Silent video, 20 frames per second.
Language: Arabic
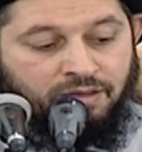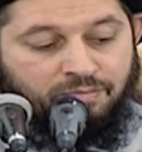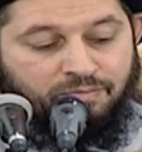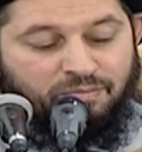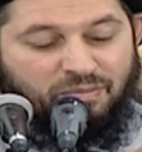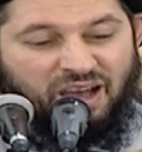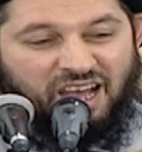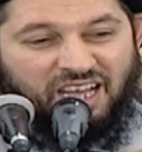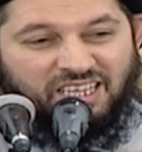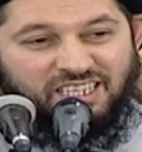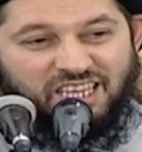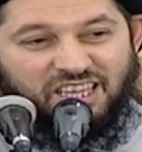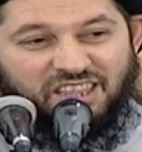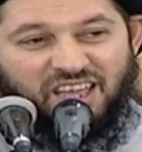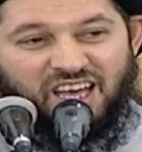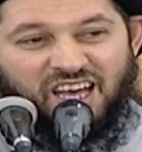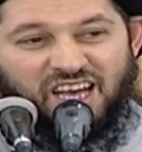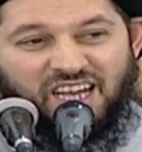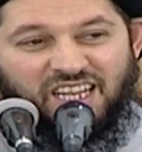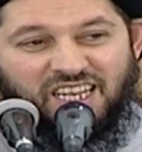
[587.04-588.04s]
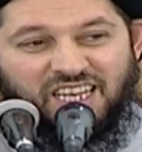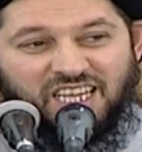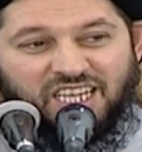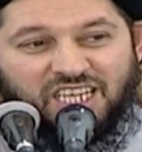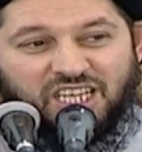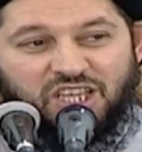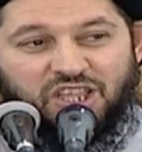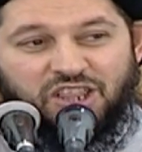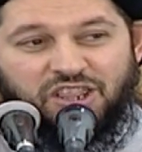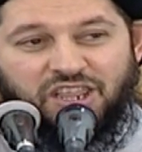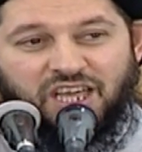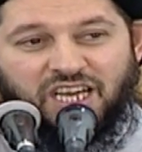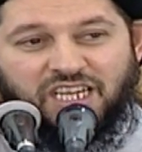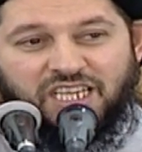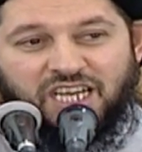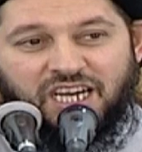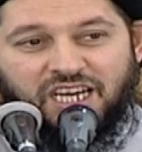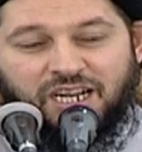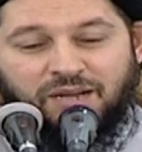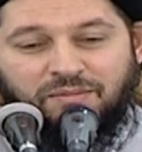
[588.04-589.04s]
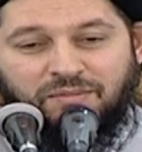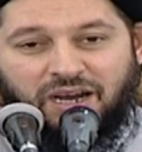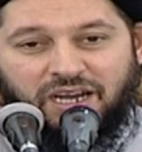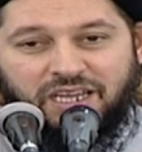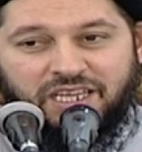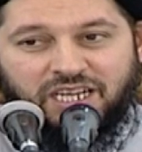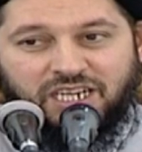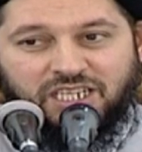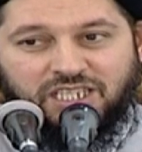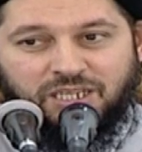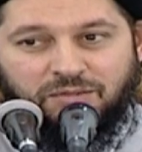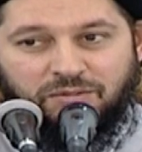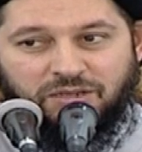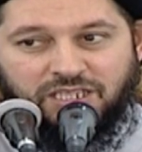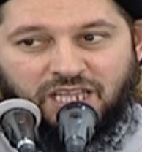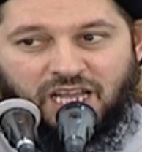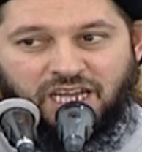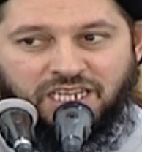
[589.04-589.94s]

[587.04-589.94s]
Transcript: بعد ذلك ذكر ما يرتبط